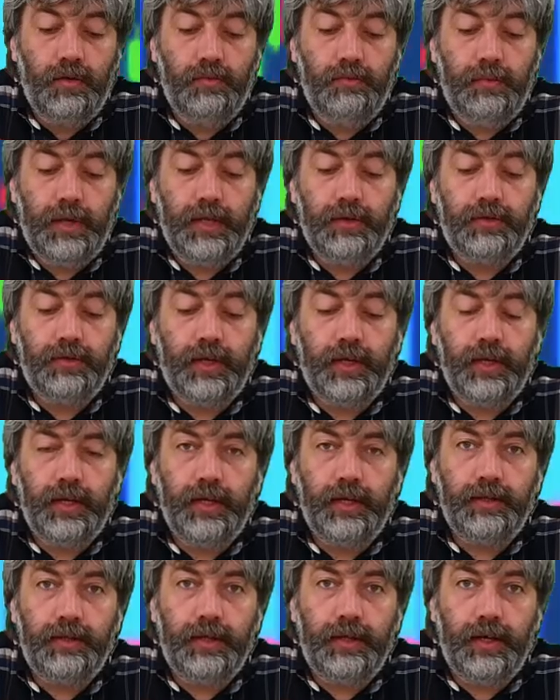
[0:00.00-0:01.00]

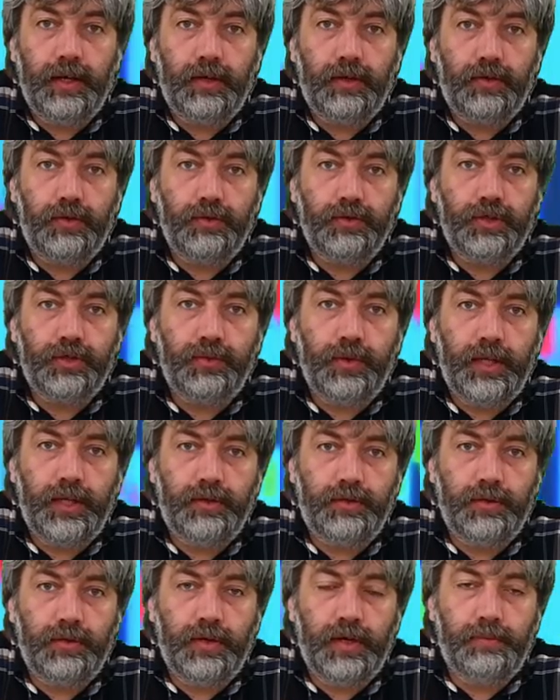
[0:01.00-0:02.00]
Bentornati al
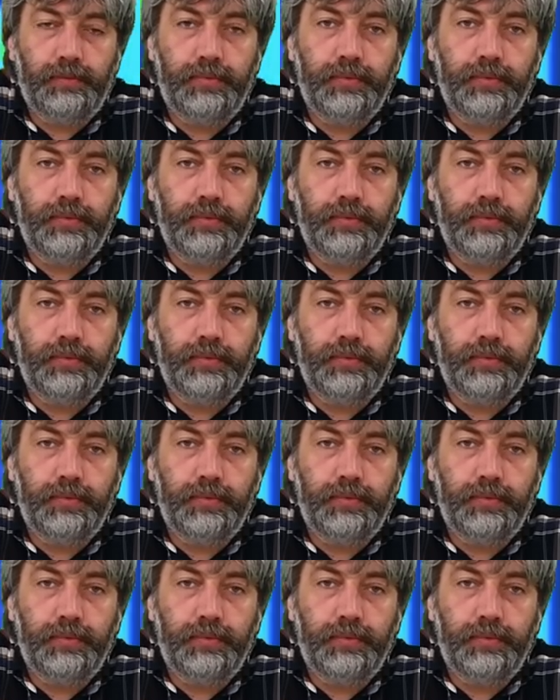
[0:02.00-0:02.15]
consueto